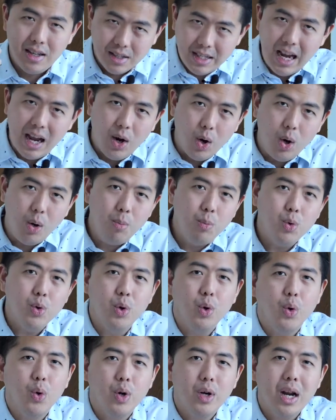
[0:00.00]
แชร์ข้อมูล
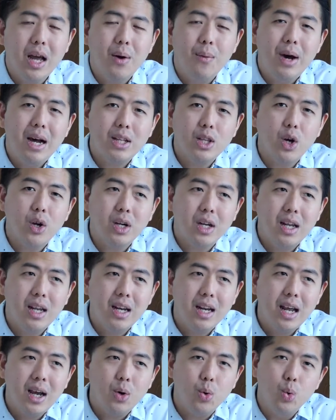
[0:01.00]
ของคนได้ว่า ตอนนี้
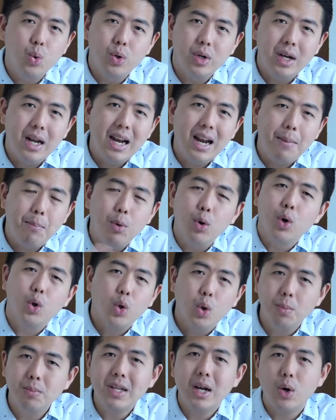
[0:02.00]
เนี่ยคุณได้รับผลก
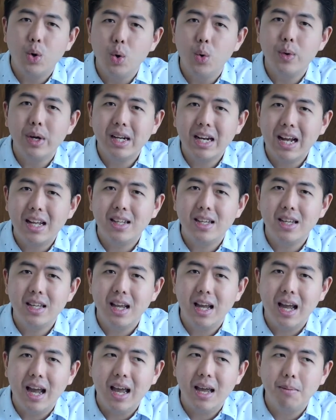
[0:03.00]
ระทบจากโควิด
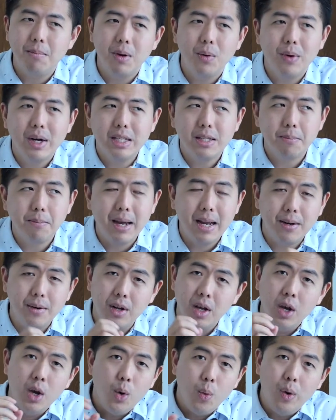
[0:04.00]
-19 ยังไง ไม่ว่าจะเป็น
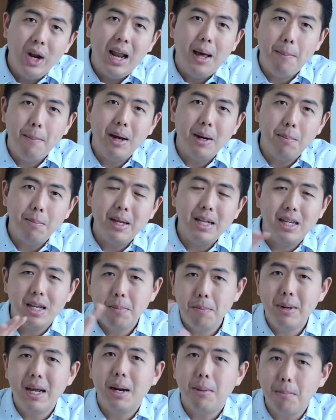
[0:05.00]
เวลาเปิดปิด
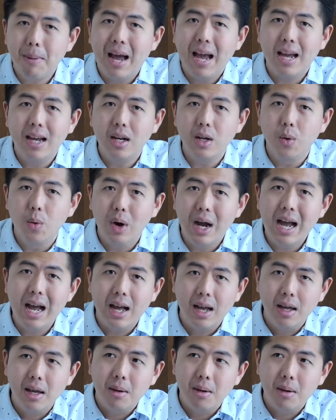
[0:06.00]
ที่เปลี่ยนไป หรือว่า